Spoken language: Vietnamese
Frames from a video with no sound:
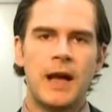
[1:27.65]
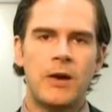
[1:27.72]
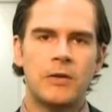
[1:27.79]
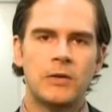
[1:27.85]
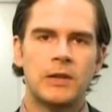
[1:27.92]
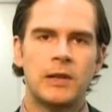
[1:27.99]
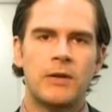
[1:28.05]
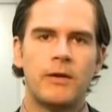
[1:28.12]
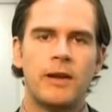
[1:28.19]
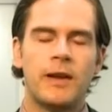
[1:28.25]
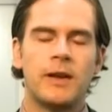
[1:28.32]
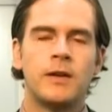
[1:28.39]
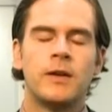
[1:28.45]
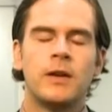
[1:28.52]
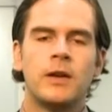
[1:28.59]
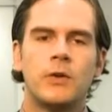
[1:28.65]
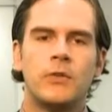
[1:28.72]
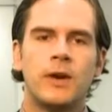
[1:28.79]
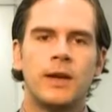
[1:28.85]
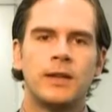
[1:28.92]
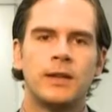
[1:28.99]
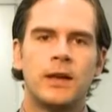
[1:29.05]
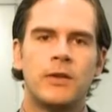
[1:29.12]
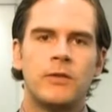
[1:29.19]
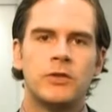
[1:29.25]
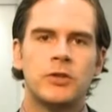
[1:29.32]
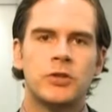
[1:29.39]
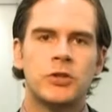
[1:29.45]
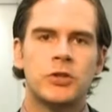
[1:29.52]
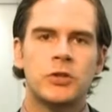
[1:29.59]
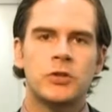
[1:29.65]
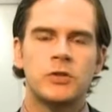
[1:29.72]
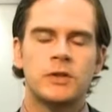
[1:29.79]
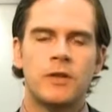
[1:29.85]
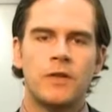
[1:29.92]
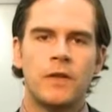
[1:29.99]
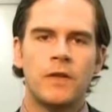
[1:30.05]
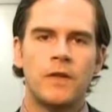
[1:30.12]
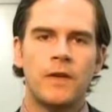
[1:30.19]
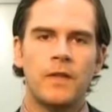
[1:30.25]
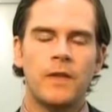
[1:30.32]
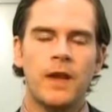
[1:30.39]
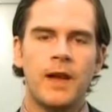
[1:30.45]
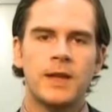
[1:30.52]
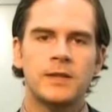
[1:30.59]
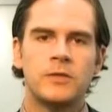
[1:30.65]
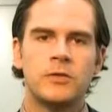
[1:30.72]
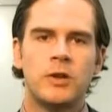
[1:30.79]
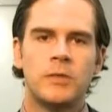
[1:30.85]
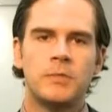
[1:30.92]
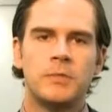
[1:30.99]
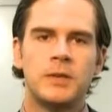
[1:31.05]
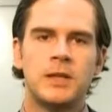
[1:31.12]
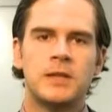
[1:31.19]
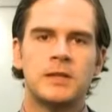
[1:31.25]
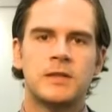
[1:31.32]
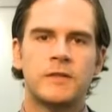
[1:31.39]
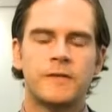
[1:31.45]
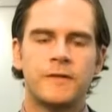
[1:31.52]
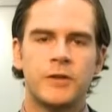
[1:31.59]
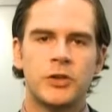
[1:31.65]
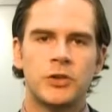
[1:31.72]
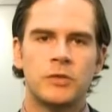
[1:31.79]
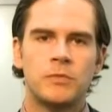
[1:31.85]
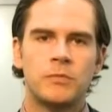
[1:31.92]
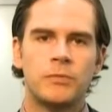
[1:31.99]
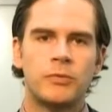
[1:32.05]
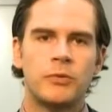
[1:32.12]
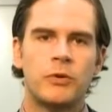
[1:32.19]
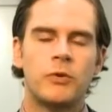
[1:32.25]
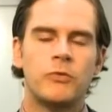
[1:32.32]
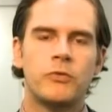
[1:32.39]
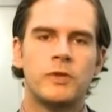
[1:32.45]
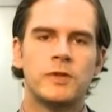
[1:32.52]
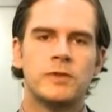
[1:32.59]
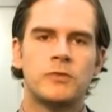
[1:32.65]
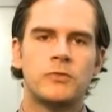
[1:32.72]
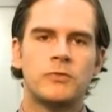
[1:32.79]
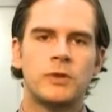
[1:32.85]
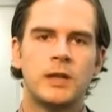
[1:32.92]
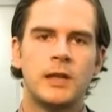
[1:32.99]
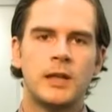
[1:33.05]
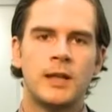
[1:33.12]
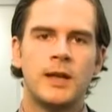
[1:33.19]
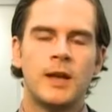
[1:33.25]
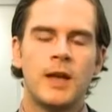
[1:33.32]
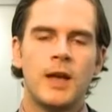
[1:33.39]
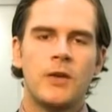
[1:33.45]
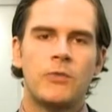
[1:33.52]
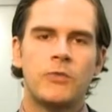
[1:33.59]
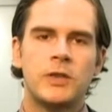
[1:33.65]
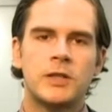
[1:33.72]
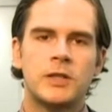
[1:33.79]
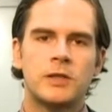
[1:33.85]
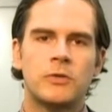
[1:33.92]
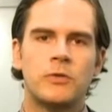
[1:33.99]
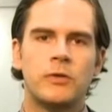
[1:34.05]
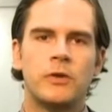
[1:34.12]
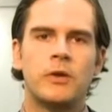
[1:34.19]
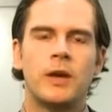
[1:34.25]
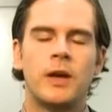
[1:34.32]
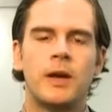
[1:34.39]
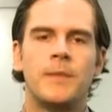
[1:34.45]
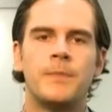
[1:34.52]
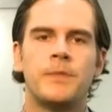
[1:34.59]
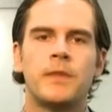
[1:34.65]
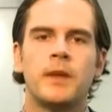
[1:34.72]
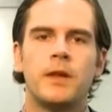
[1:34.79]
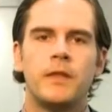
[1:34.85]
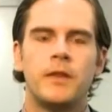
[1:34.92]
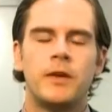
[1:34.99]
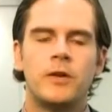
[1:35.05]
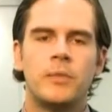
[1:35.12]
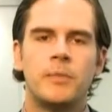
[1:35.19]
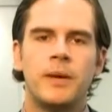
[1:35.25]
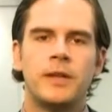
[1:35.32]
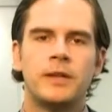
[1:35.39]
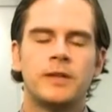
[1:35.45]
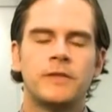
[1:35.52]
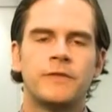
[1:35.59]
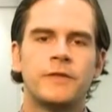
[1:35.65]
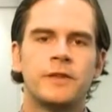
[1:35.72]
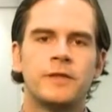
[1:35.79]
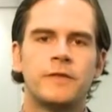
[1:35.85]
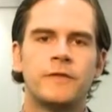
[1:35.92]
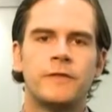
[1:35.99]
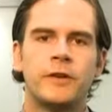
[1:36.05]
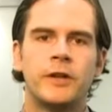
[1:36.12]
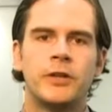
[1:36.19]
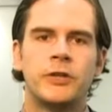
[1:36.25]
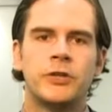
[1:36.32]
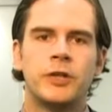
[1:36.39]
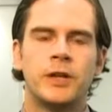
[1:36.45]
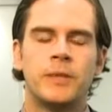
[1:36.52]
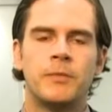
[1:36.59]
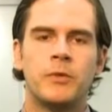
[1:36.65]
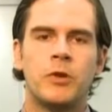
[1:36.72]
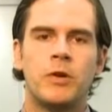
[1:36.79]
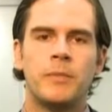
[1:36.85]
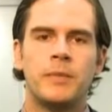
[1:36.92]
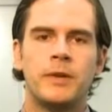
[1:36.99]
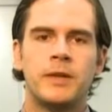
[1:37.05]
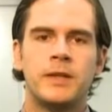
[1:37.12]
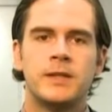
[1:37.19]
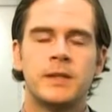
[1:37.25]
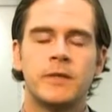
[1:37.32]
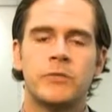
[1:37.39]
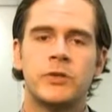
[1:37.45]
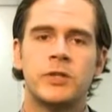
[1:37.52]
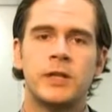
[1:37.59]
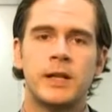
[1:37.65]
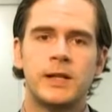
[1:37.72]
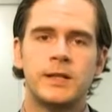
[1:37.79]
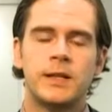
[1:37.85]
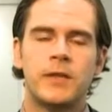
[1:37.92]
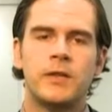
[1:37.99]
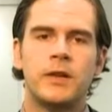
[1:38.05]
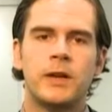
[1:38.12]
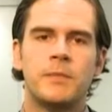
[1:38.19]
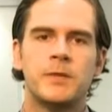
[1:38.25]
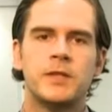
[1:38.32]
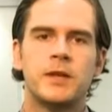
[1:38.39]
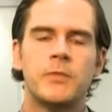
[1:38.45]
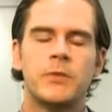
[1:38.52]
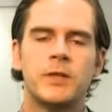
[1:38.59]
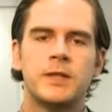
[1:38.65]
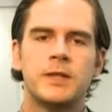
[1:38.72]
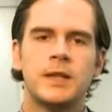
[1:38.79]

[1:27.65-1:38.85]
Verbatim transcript: bị suy yếu trong tháng 3. Pháp đã không làm đủ để khôi phục lại khả năng cạnh tranh của các công ty của mình. Phản ứng giận dữ của công chúng đối với các cải cách lao động và triển vọng kinh tế ảm